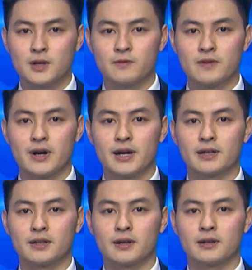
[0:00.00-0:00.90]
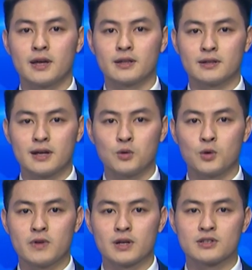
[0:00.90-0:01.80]
Vì vậy, thời tiết các
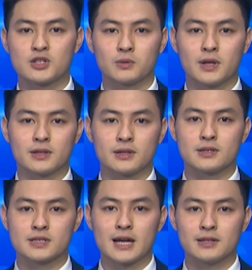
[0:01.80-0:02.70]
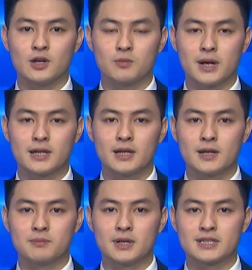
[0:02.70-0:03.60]
khu vực trong tỉnh sáng nhiều mây,
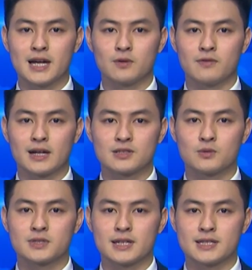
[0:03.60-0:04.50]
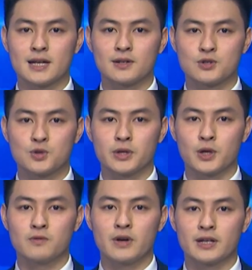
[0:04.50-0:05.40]
mưa rào và dông rải rác, chủ
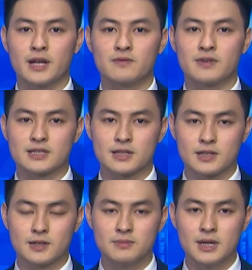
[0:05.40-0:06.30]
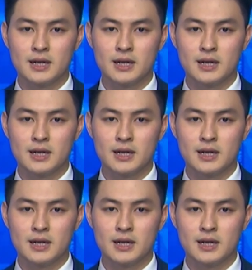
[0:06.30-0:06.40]
yếu về đêm và sáng sớm.